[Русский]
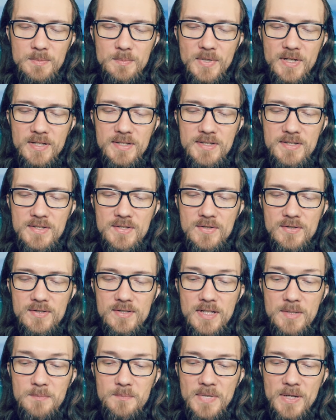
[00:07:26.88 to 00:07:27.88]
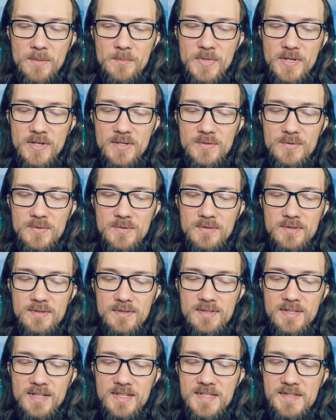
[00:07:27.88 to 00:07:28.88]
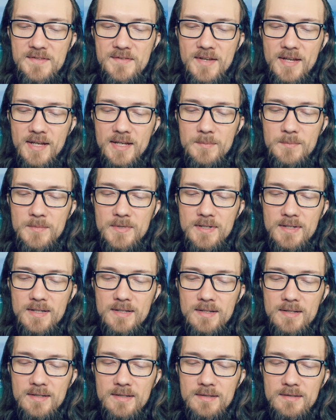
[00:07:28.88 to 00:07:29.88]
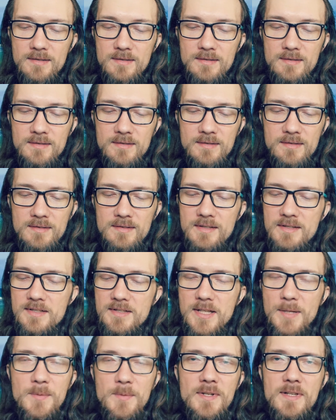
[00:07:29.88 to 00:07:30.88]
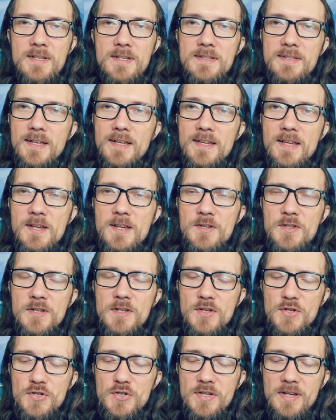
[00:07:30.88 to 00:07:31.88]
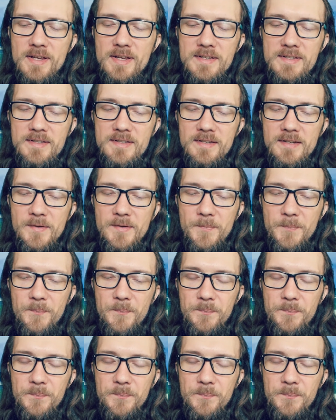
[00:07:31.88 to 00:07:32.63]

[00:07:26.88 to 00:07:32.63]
принесет нам победу над зверем. Это самое настоящее счастье.